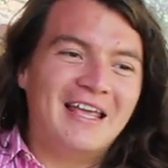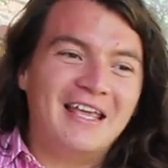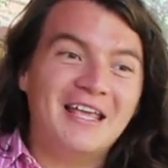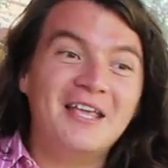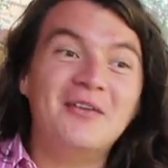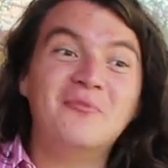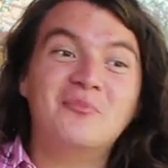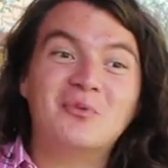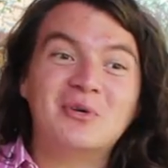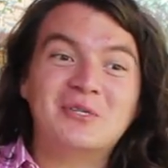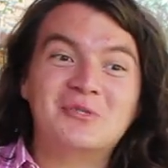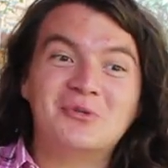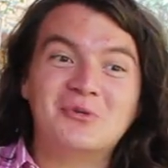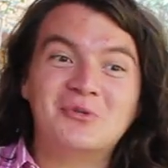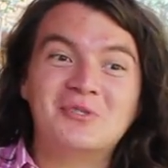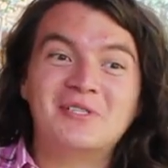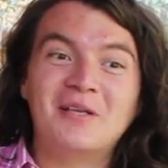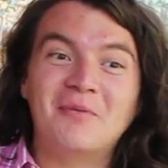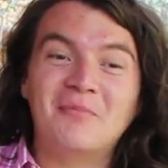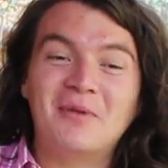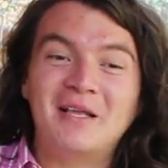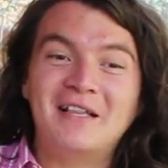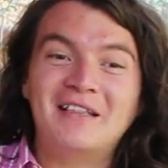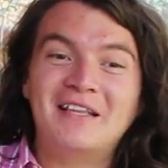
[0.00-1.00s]
y pues
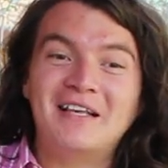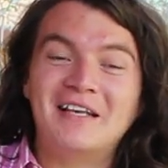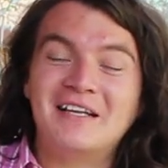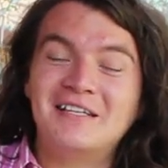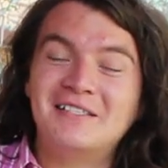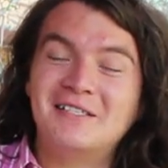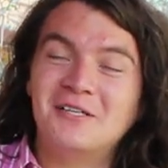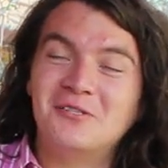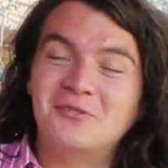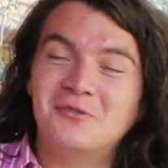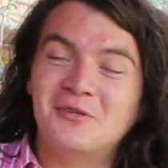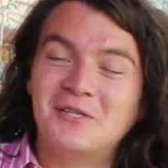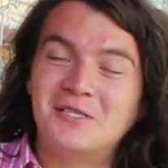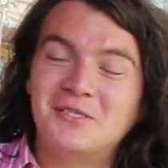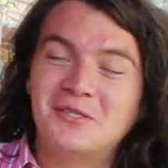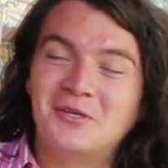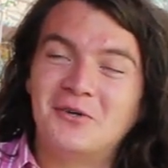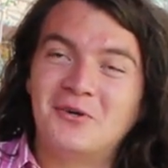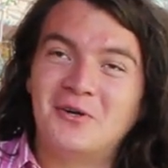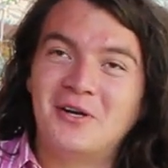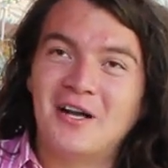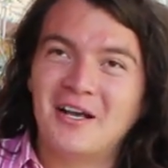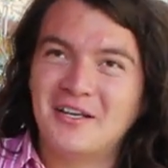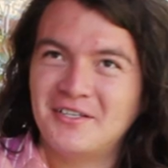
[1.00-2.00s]
justamente ese es
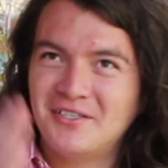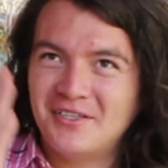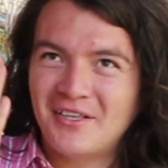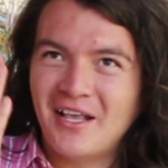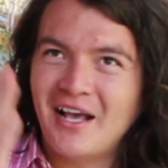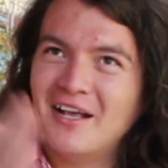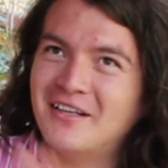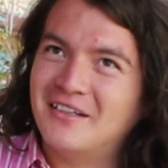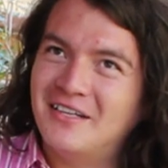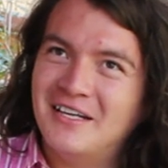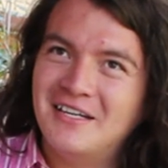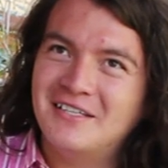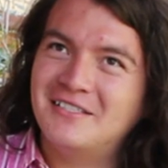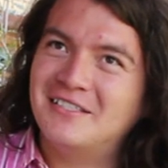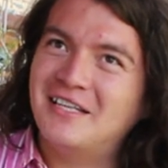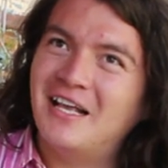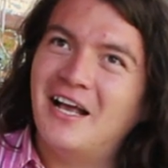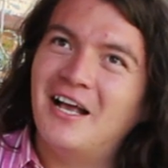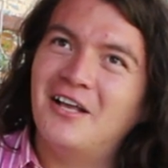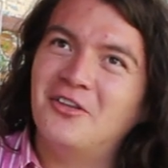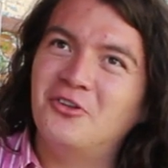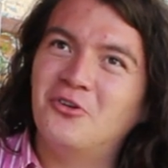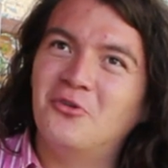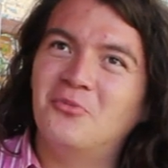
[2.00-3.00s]
nuestro hashtag de
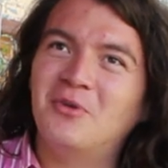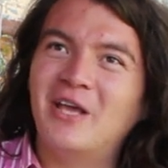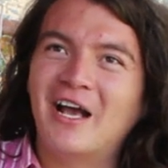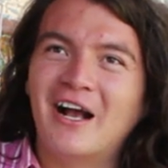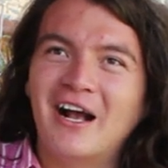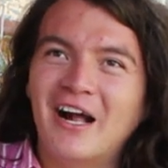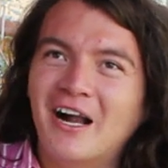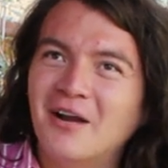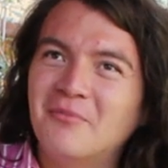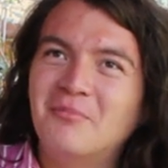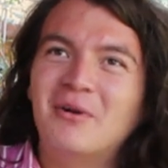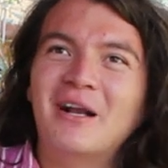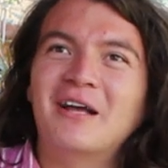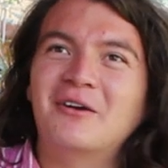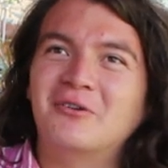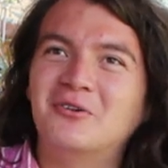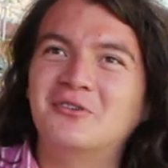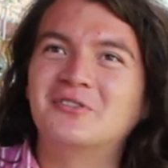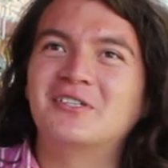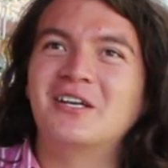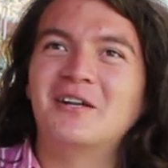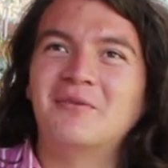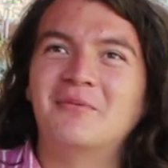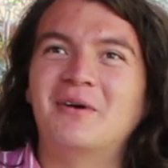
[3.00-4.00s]
este año, viajar para
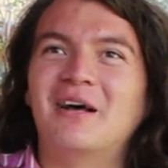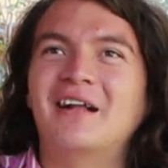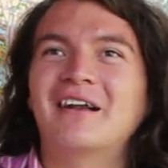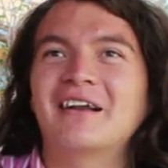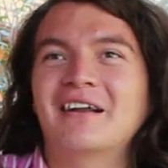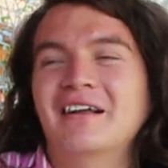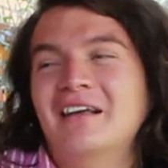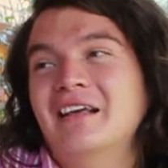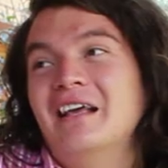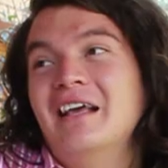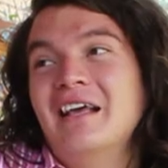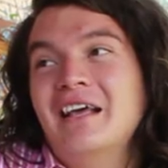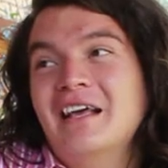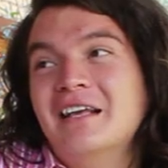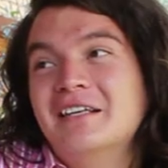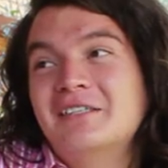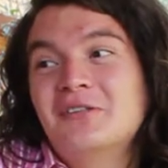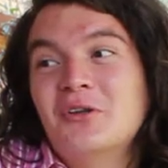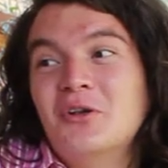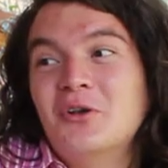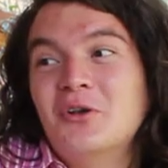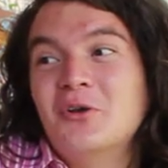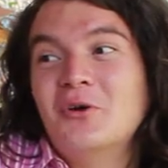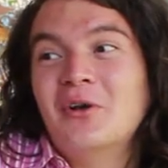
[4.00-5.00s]
conservar.
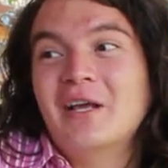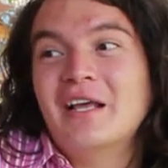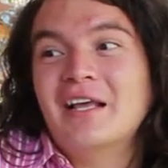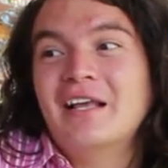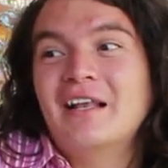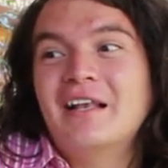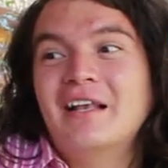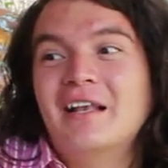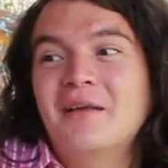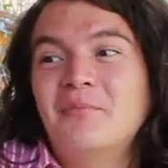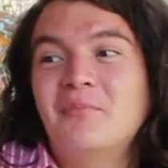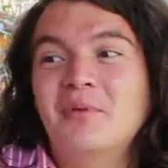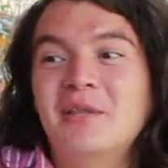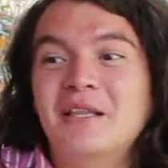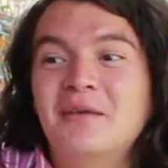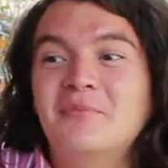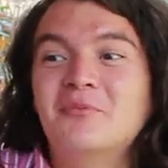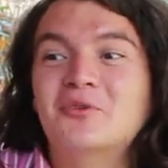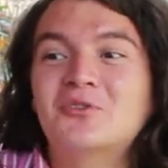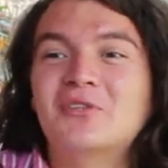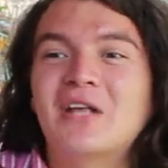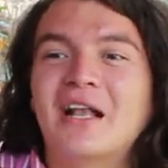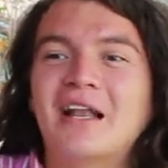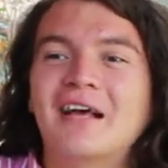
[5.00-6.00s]
Eso es lo que le
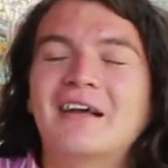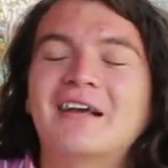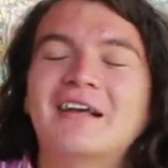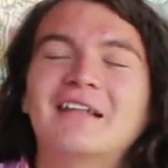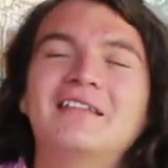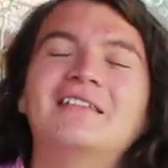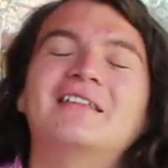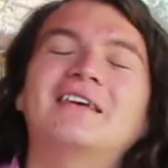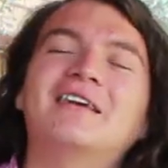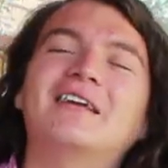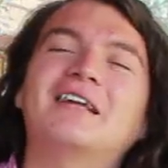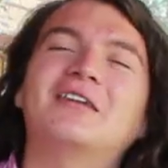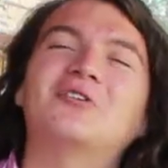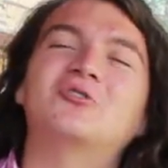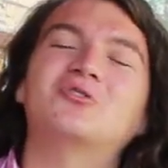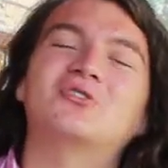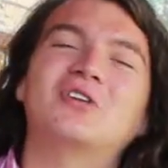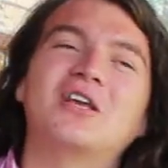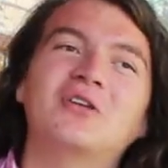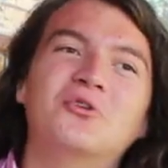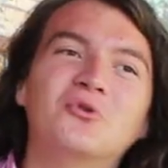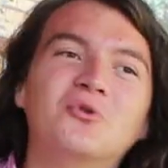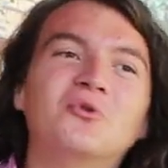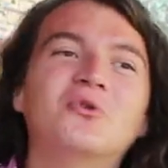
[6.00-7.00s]
pedimos a la gente que
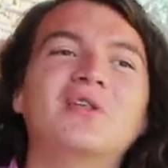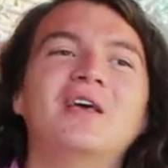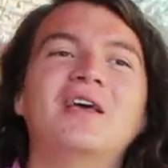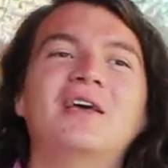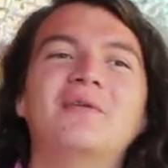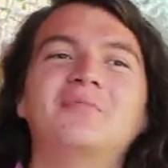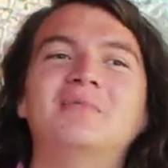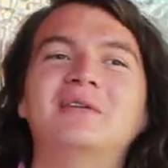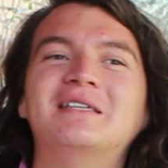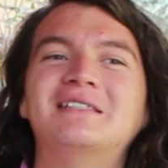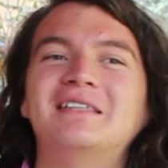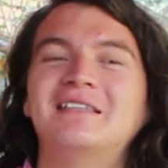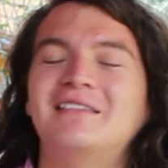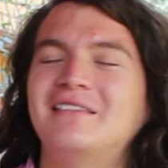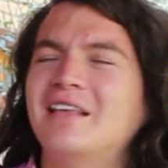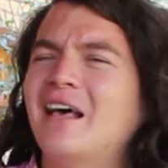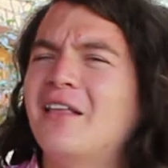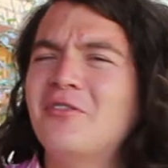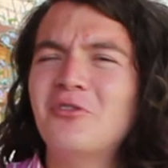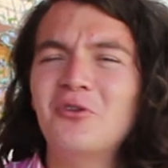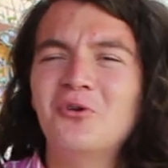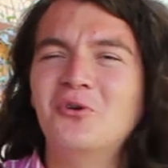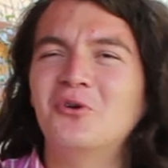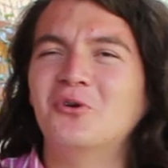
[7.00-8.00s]
nos ayude
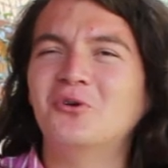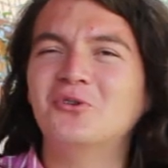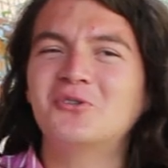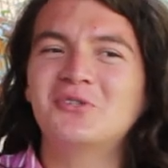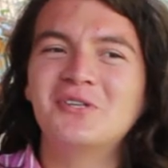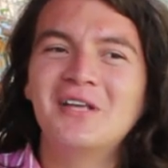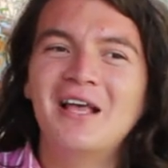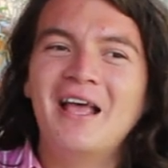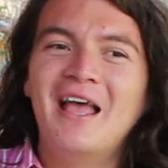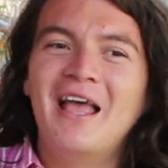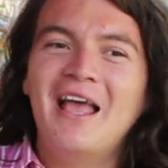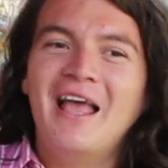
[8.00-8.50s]
visitándonos